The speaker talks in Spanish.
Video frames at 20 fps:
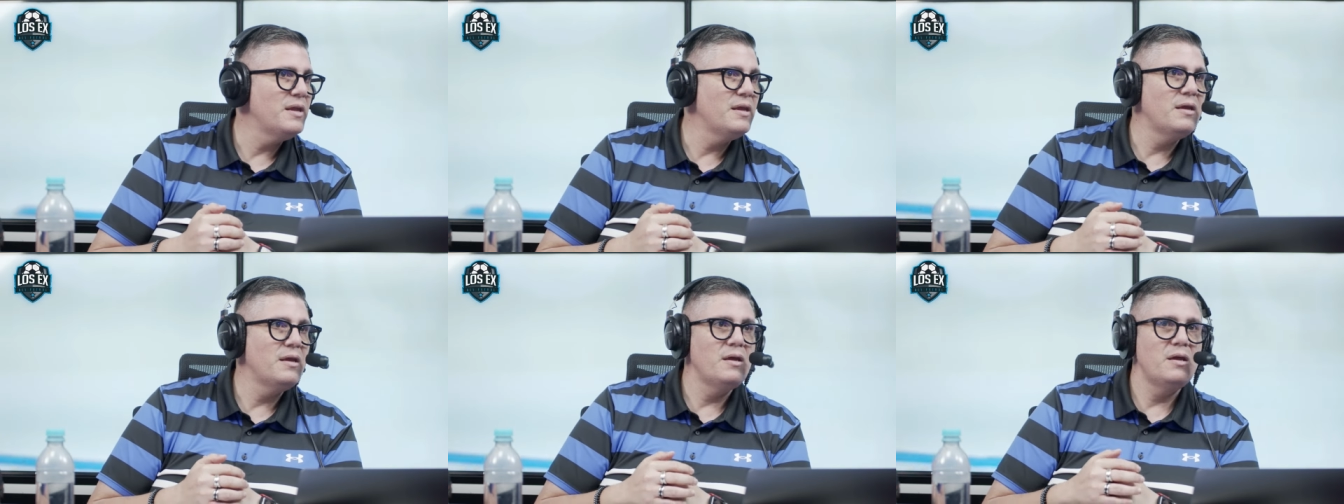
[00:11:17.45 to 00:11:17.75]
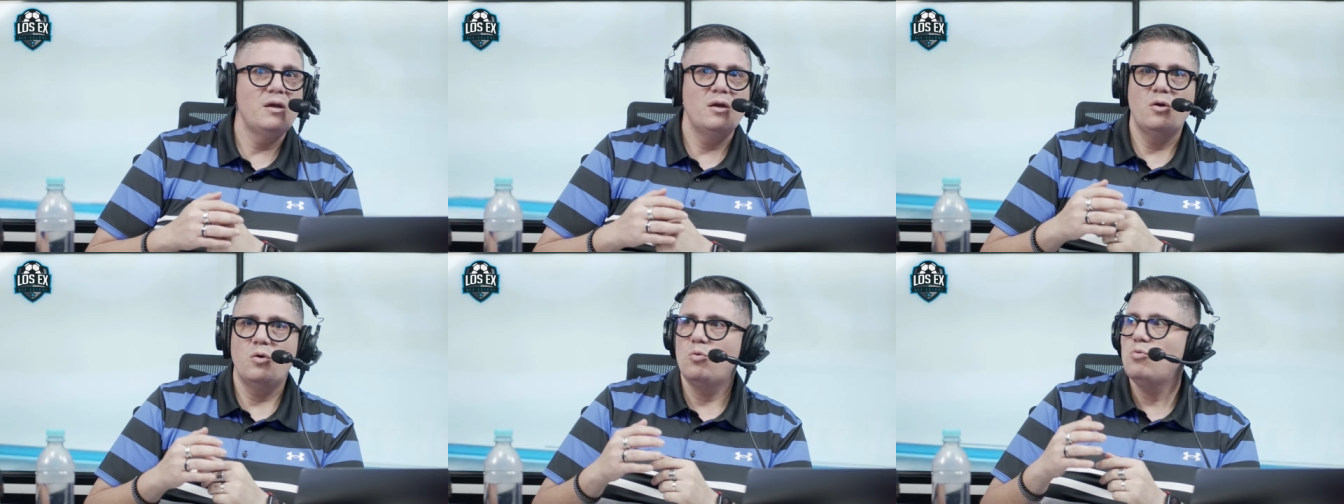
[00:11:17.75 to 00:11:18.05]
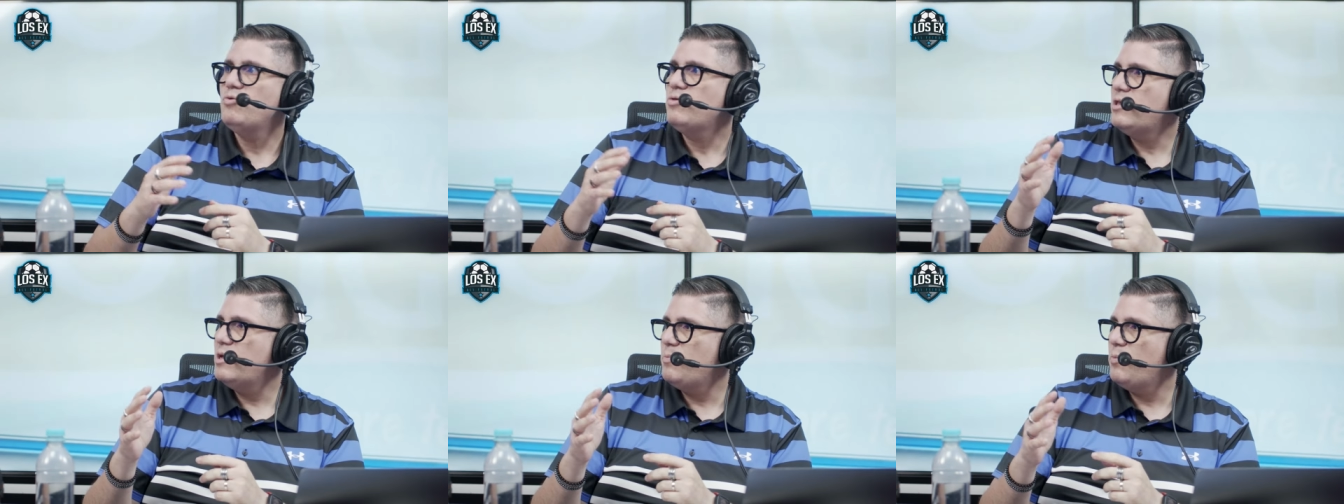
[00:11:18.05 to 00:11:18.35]
Sí
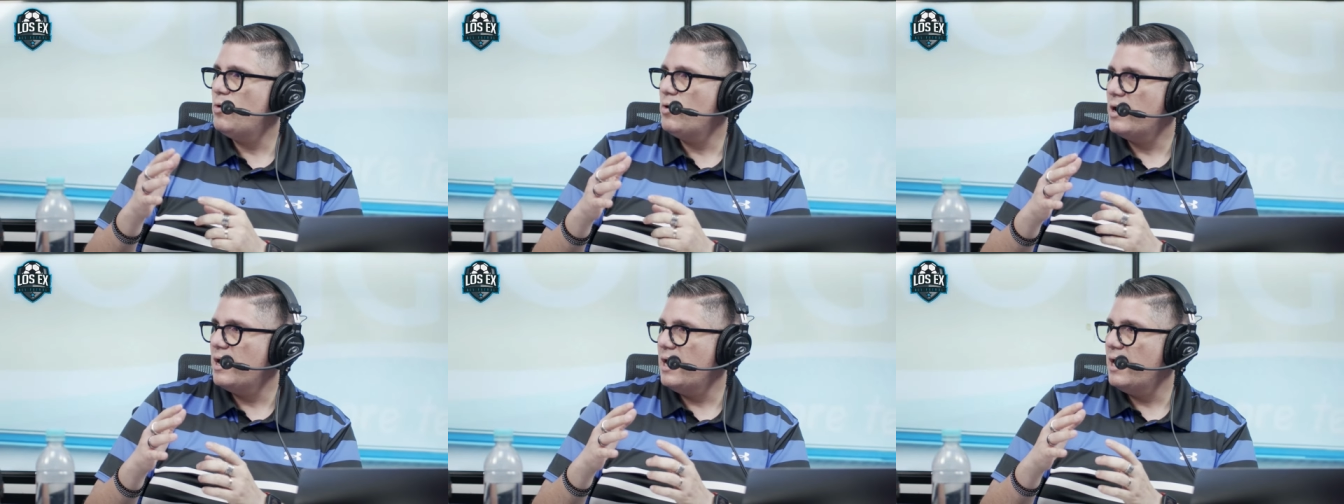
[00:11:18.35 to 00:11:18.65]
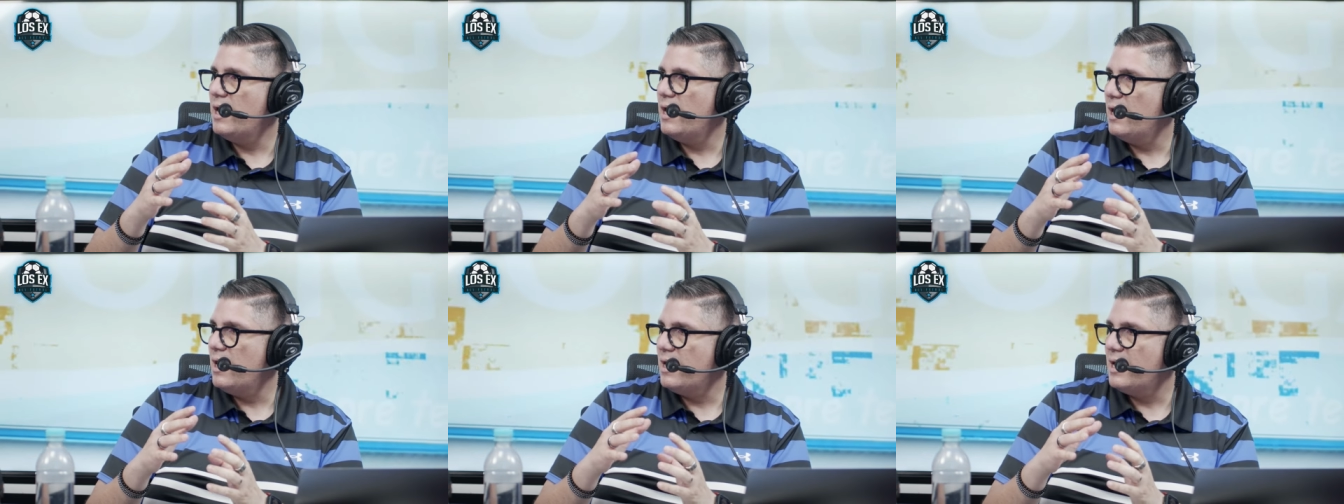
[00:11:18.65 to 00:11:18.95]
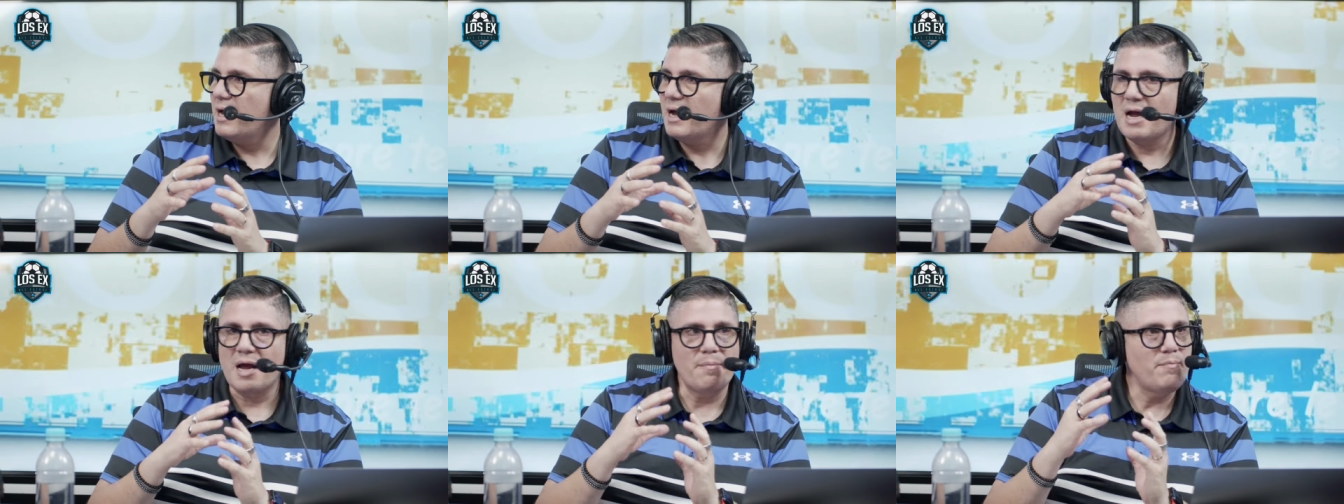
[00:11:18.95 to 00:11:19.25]
un tipo que,
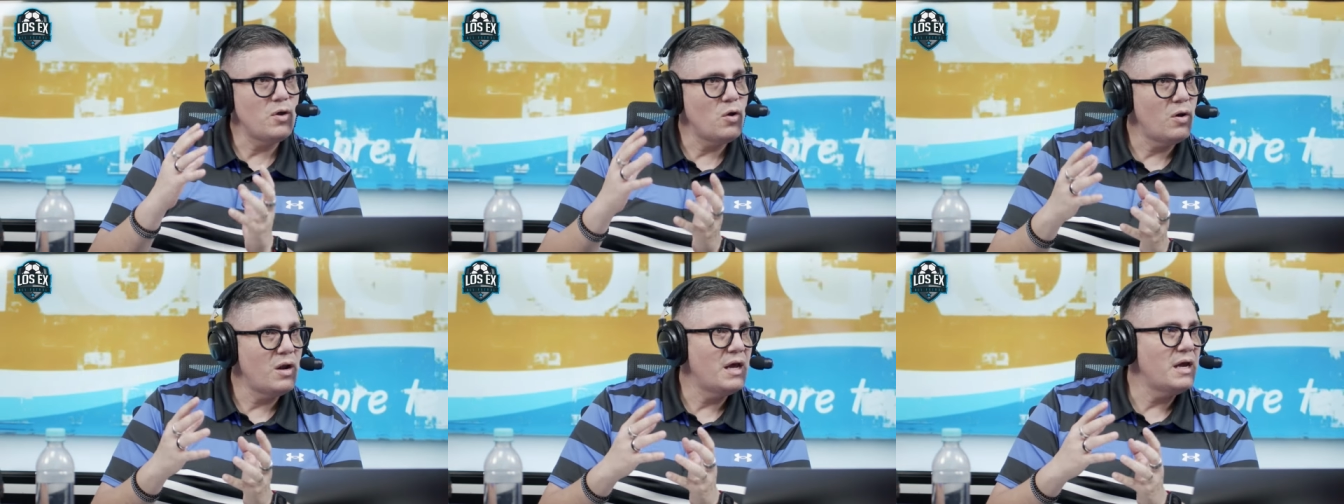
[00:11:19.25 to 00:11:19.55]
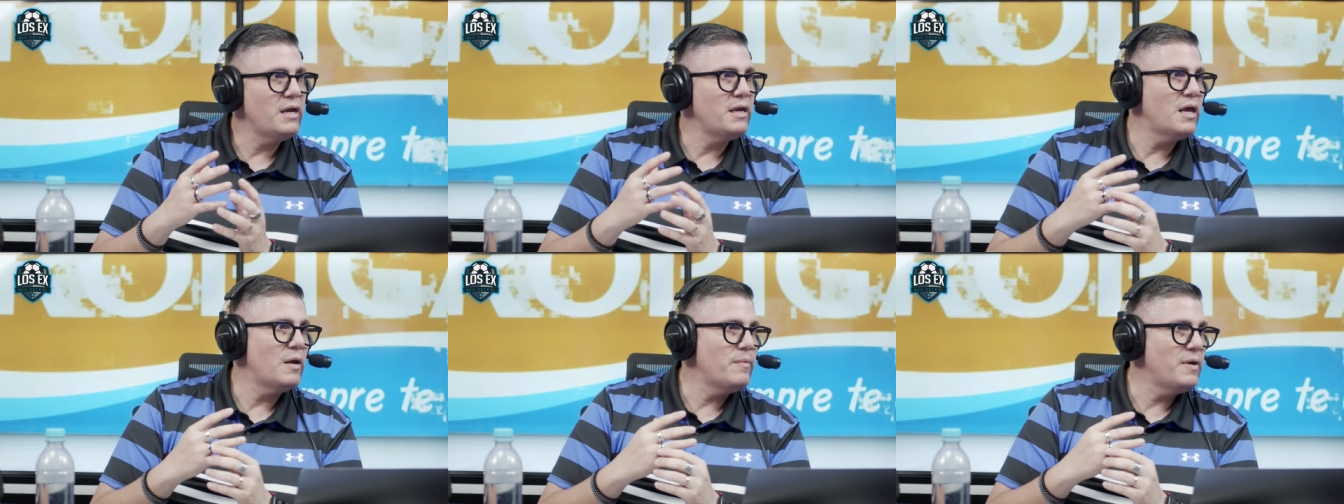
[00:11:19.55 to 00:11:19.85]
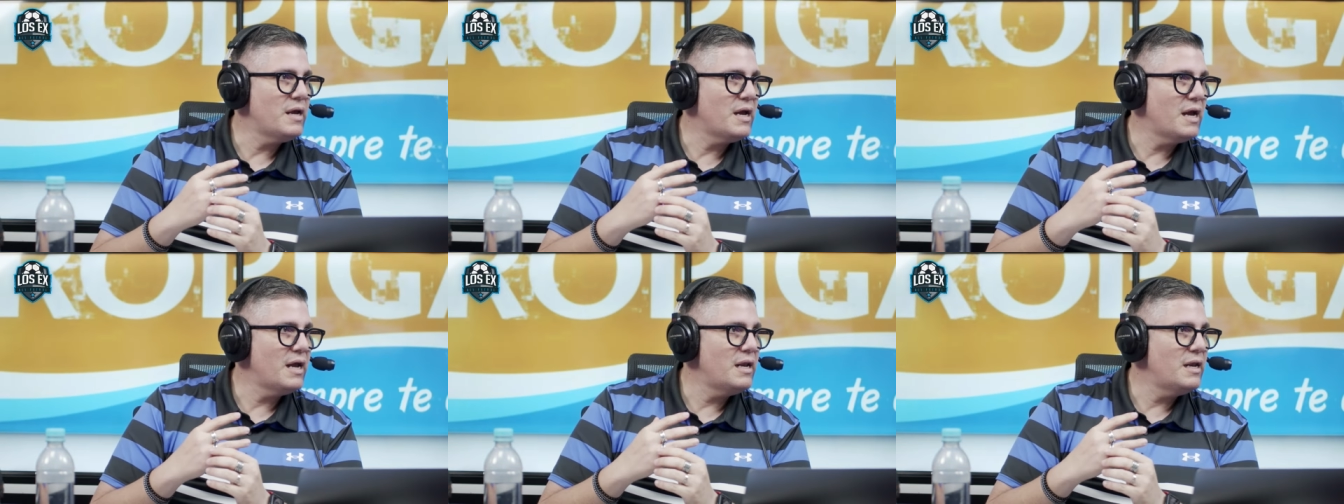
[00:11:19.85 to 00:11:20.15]
cambió la
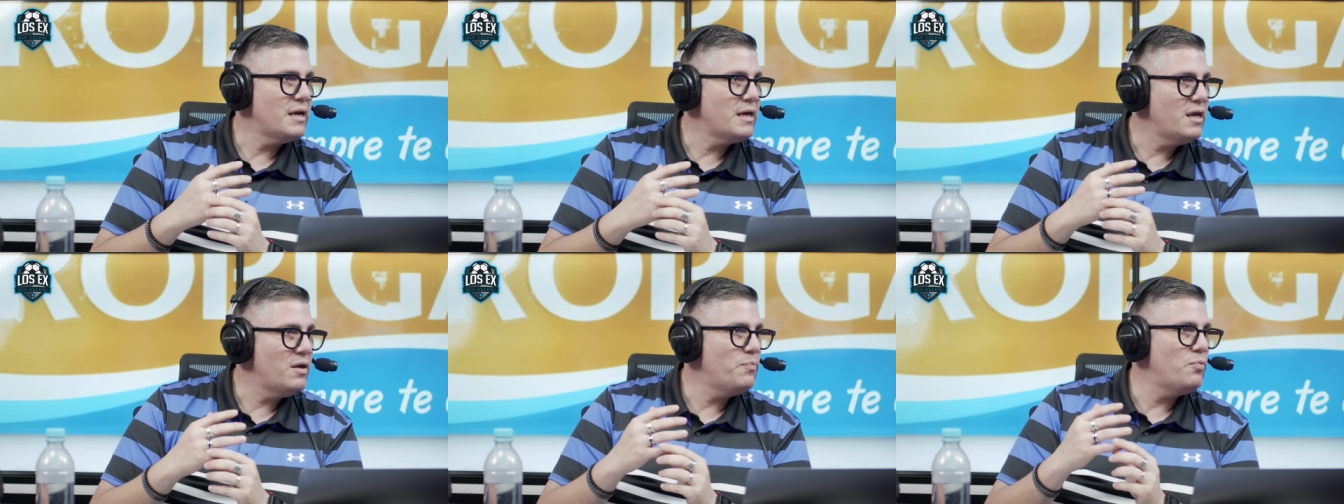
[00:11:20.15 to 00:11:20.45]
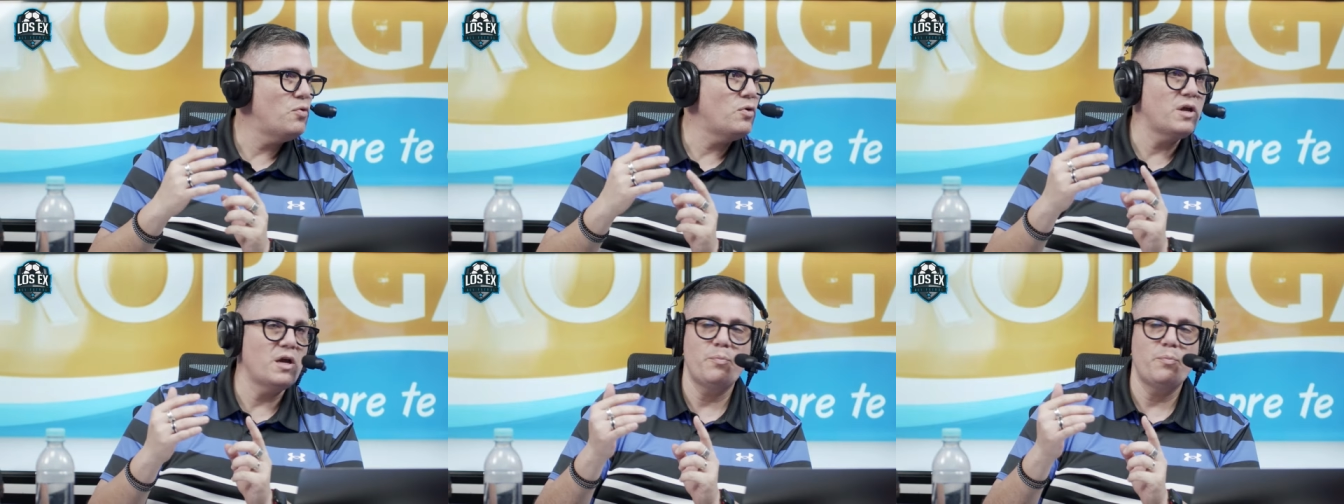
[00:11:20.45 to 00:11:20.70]
dinámica del equipo,